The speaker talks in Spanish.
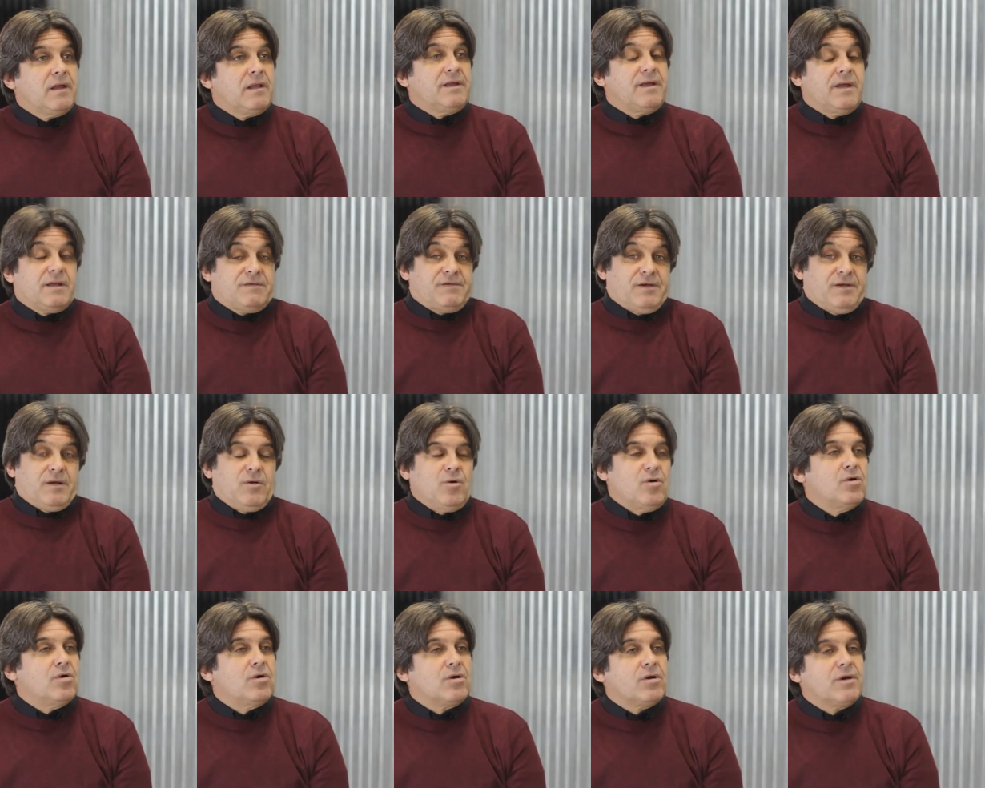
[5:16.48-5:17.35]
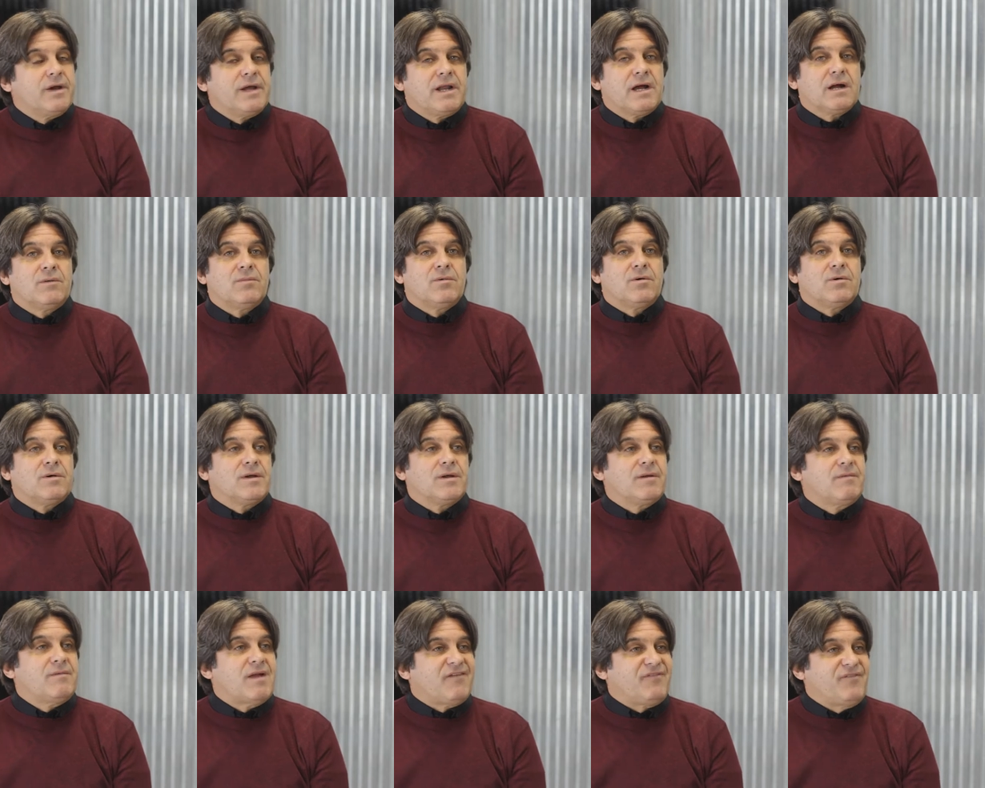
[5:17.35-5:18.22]
El día, seguro, era como
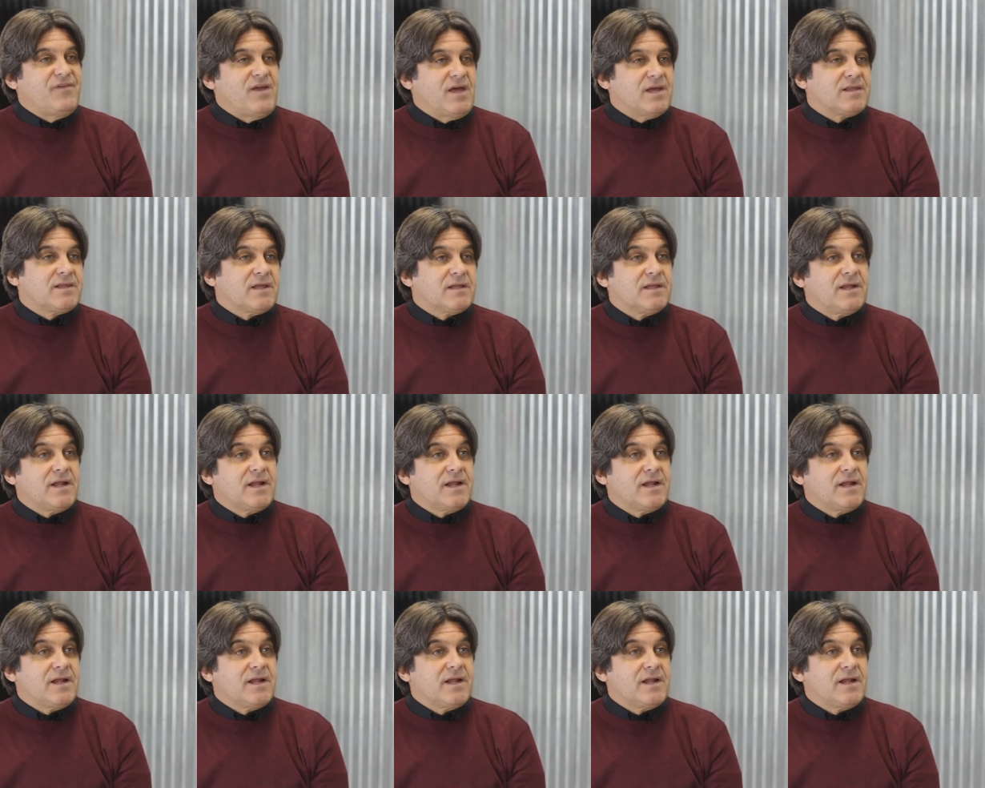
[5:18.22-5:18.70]
era una fiesta.